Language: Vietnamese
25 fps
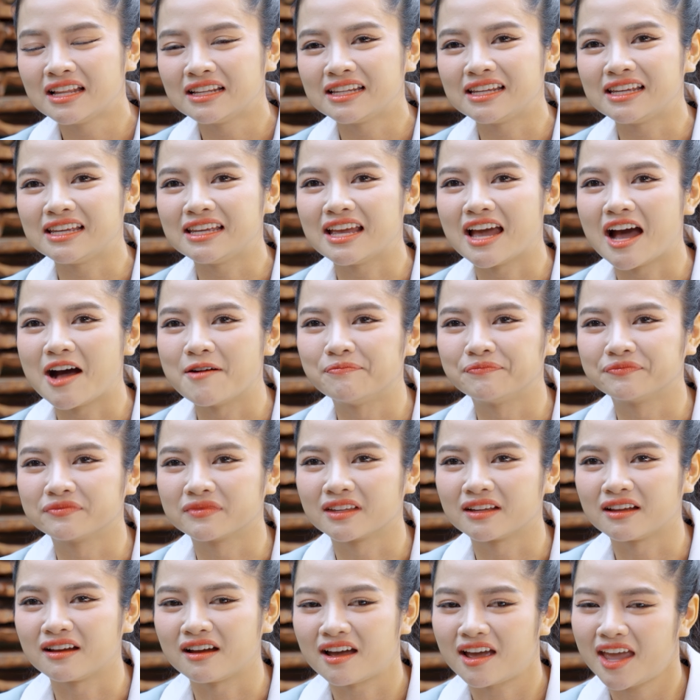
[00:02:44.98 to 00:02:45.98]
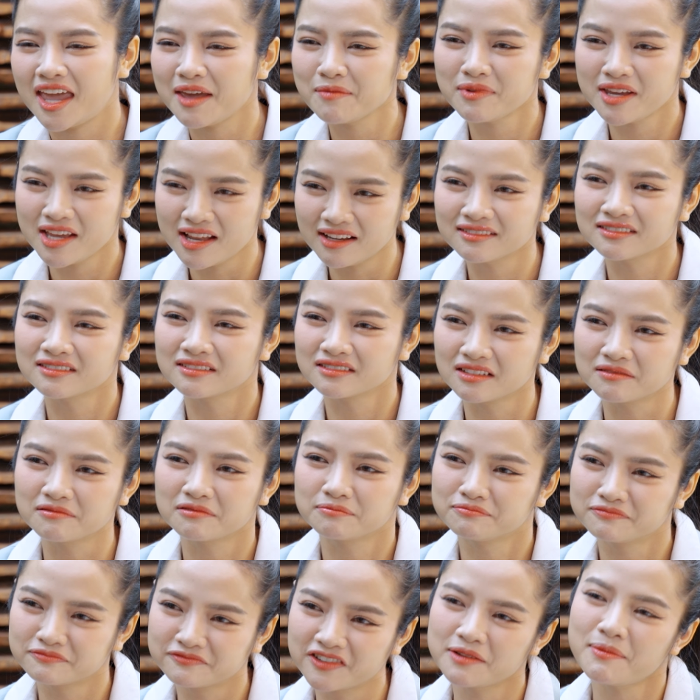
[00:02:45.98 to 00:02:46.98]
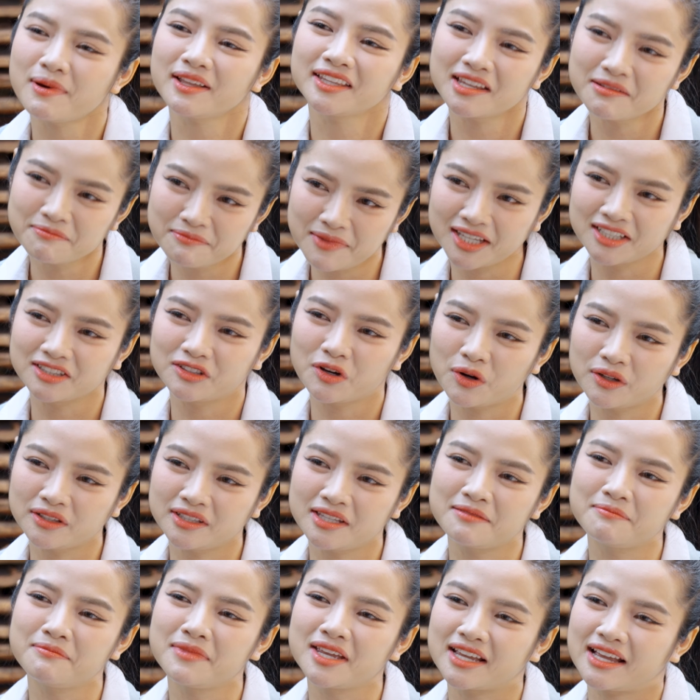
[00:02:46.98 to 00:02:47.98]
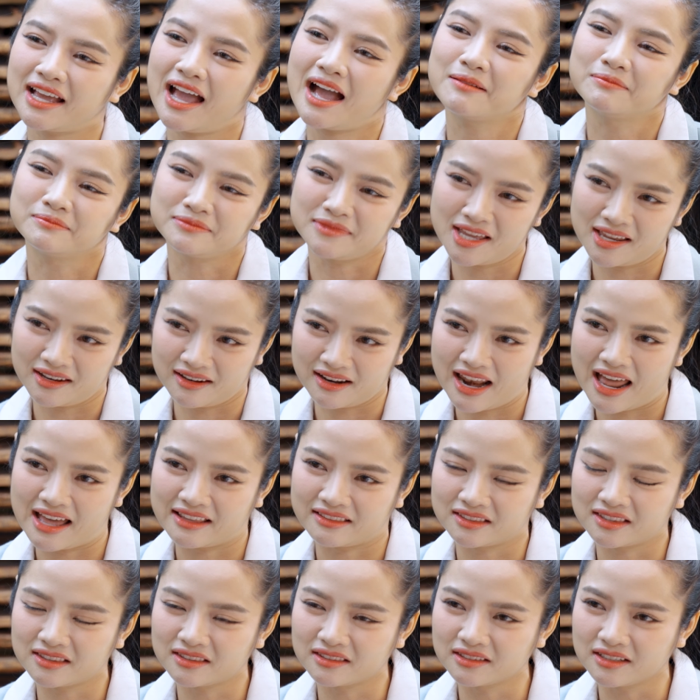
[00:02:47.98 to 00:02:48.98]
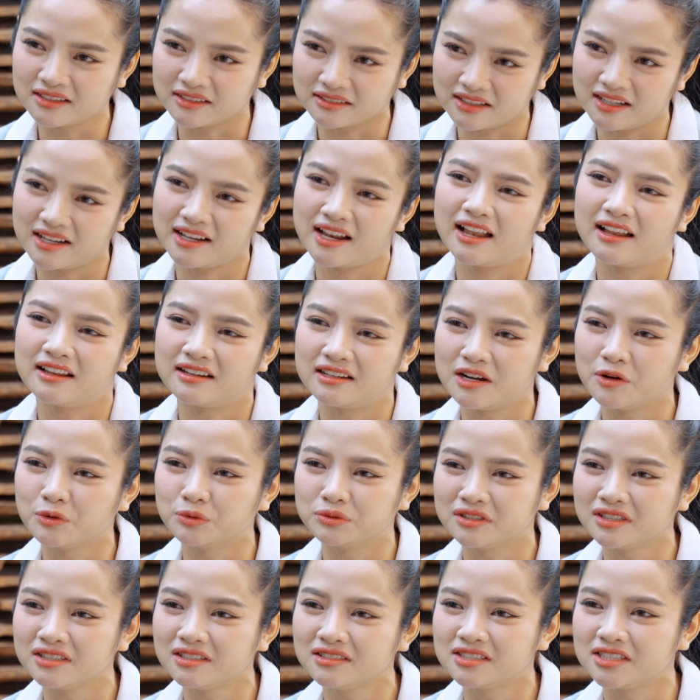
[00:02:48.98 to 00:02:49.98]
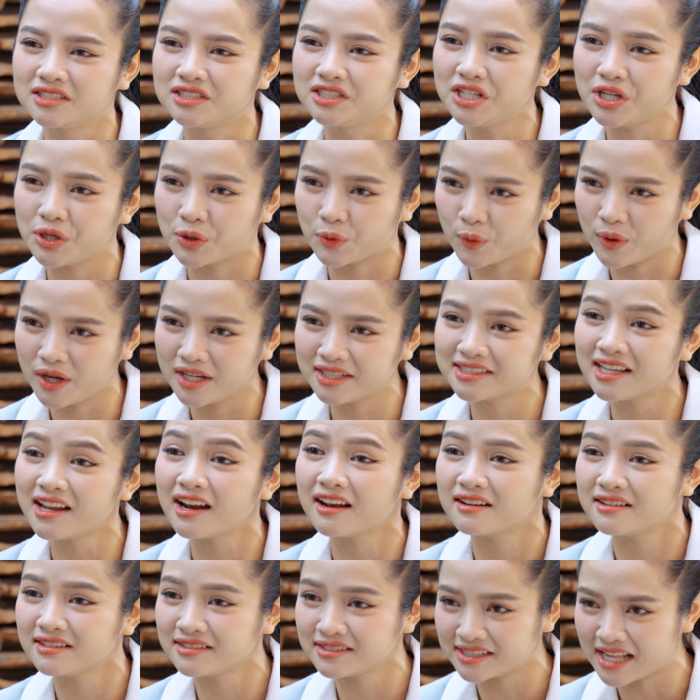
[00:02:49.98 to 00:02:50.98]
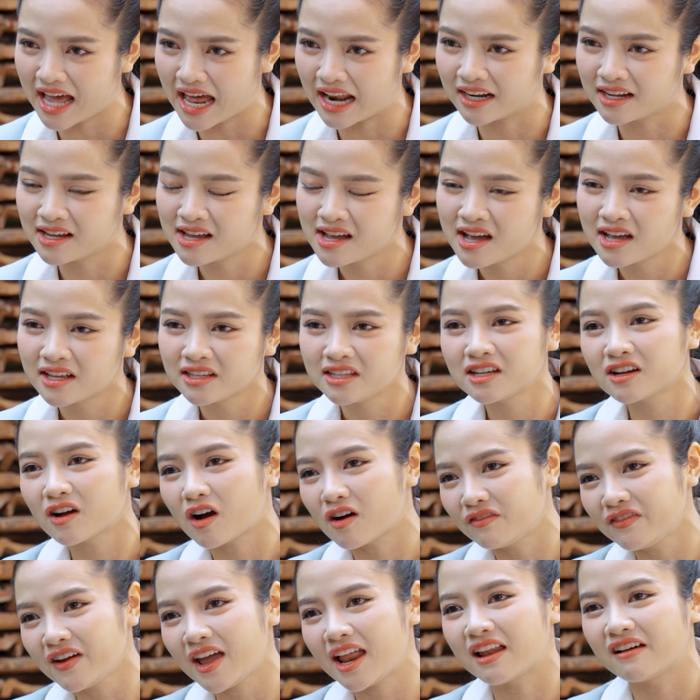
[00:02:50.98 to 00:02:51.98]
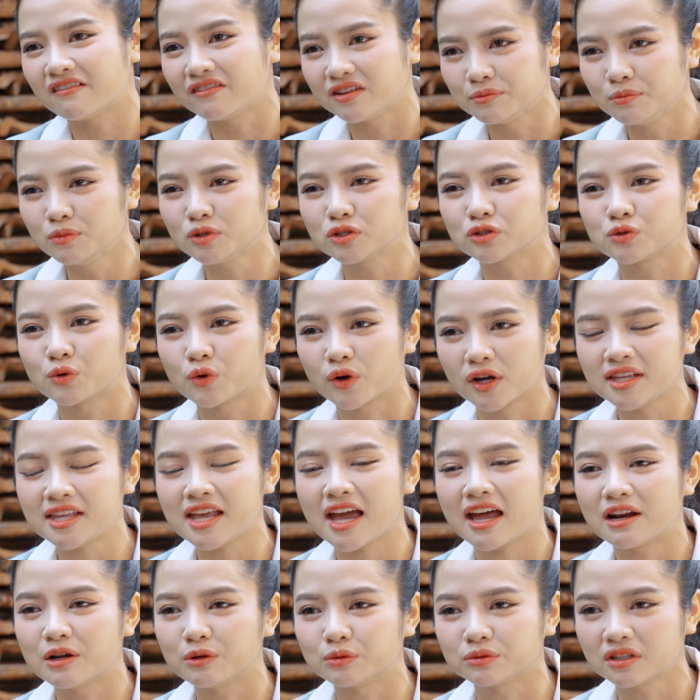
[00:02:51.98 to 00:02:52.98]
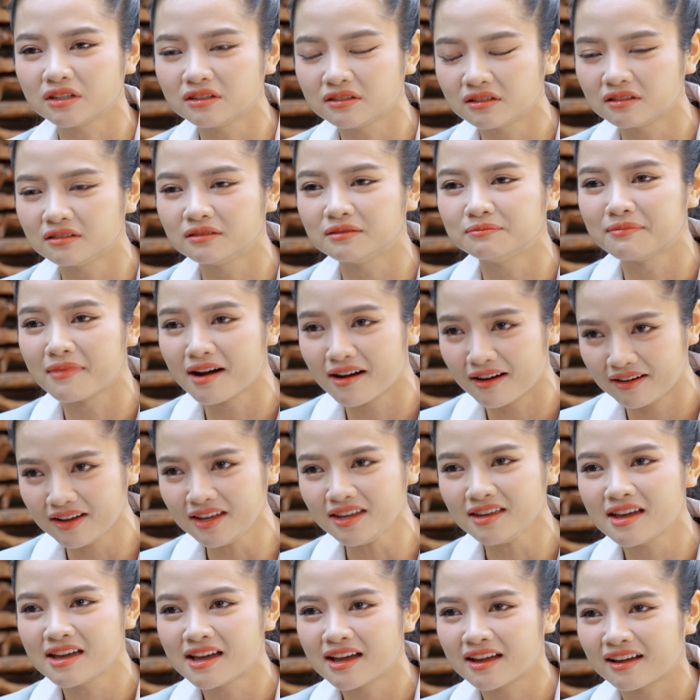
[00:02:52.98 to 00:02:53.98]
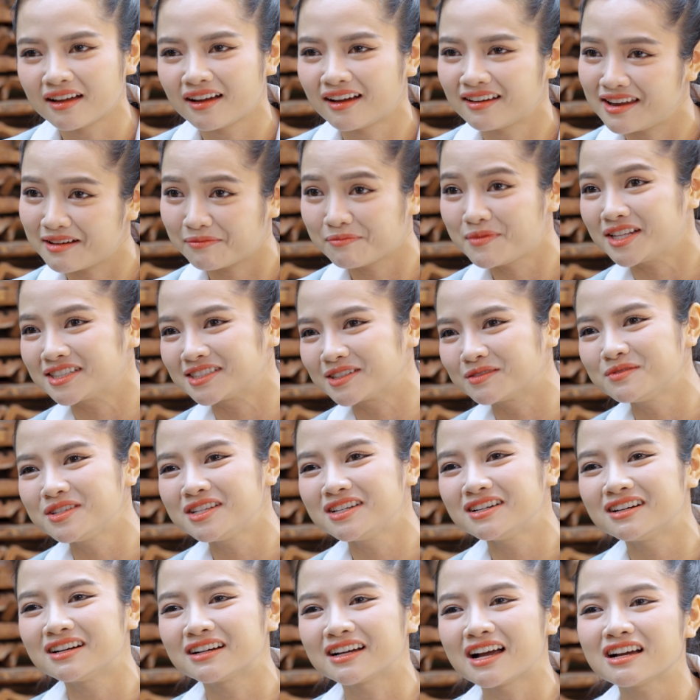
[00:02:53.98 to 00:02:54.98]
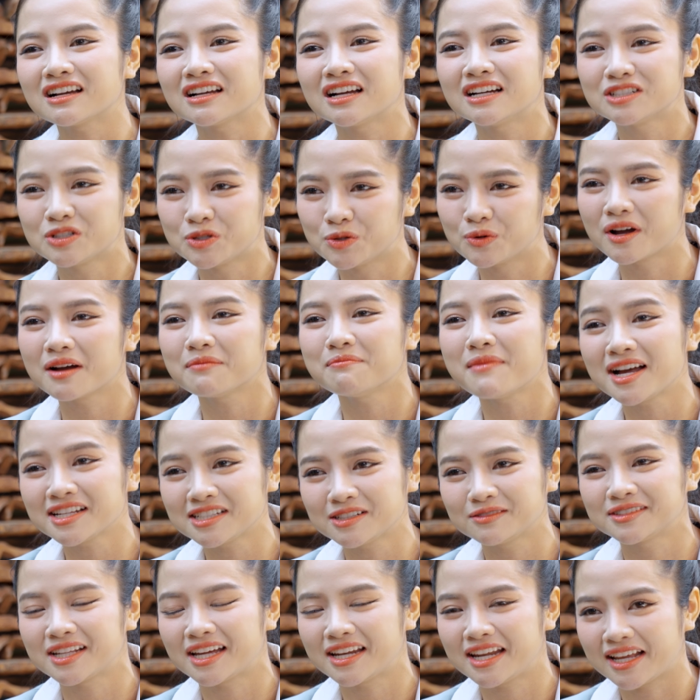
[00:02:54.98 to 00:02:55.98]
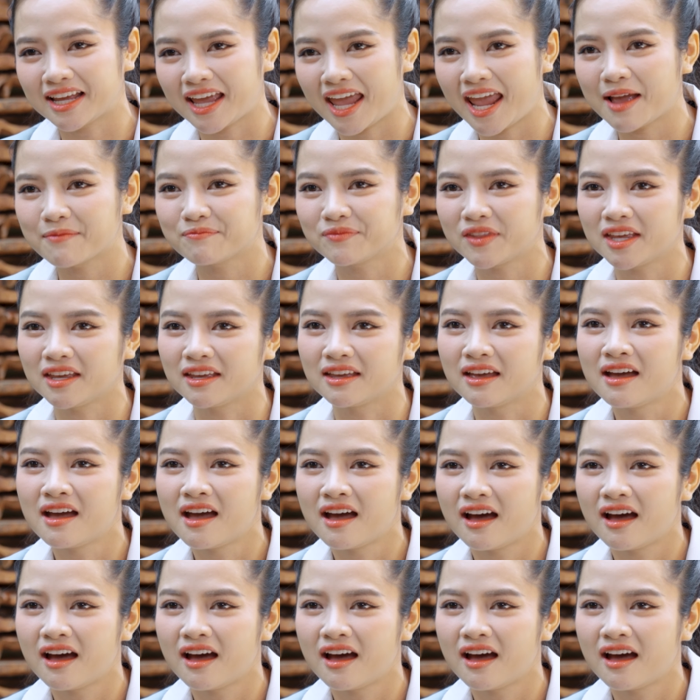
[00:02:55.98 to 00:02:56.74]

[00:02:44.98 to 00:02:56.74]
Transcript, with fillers: thì um, em nghĩ là ừ, với bản thân mình thôi thì mình cảm nhận là tưởng là đầu tư chứng chỉ quỹ rất là đơn giản nhưng có vẻ là với một số cái nhà đầu tư mới à, đặc biệt giống như các chú các bác trong gia đình em thì